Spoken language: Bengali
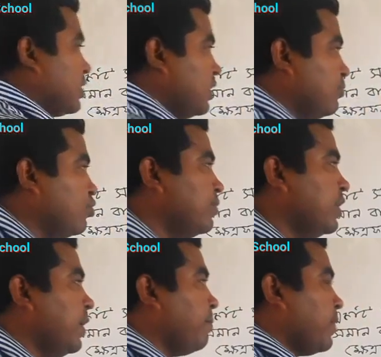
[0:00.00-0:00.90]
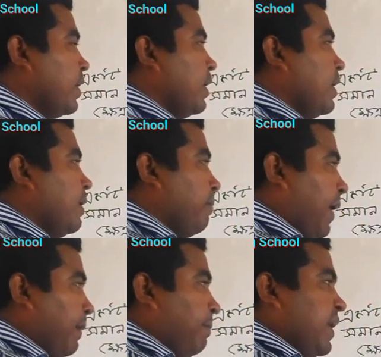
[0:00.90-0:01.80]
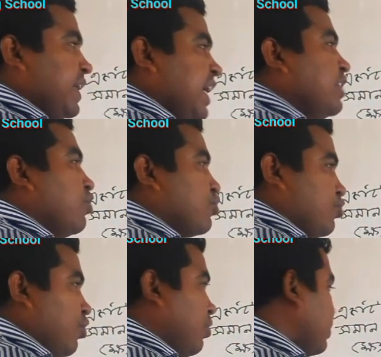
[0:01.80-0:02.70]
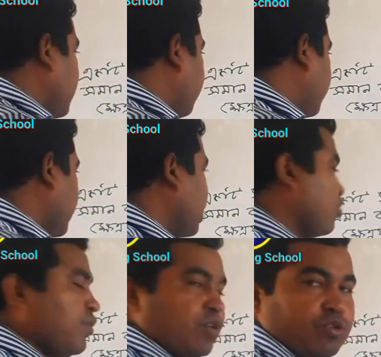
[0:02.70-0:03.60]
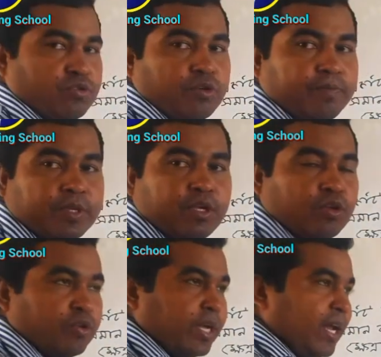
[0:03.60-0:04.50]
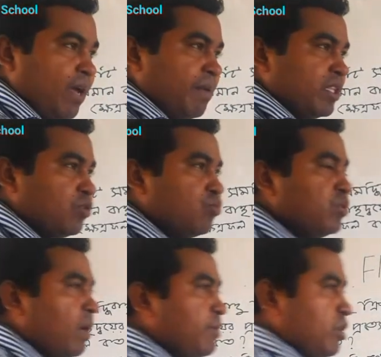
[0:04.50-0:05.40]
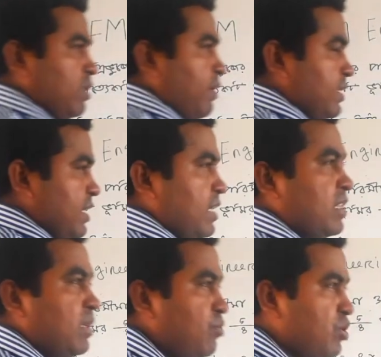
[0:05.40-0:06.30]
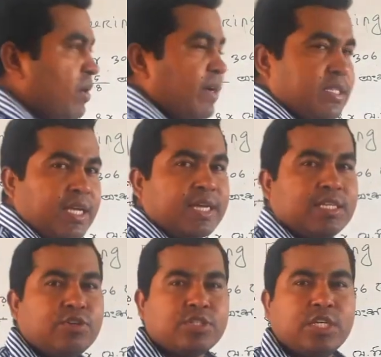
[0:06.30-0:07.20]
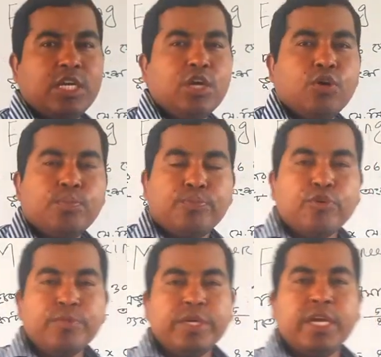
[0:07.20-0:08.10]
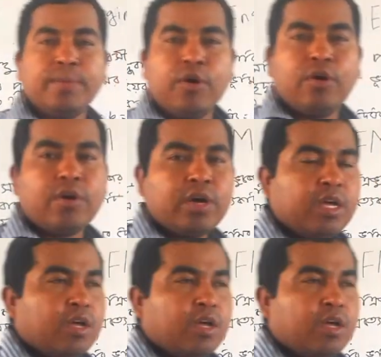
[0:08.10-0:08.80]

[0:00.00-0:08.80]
প্রত্যেকটি ভূমির ফাইভ বাই এইট অংশ ত্রিভুজটির ক্ষেত্রফল কত তো এখানে আমাদের দুইটা বিষয় দেওয়া আছে একটা ত্রিভুজ দেওয়া আছে একটা হচ্ছে ভূমি এবং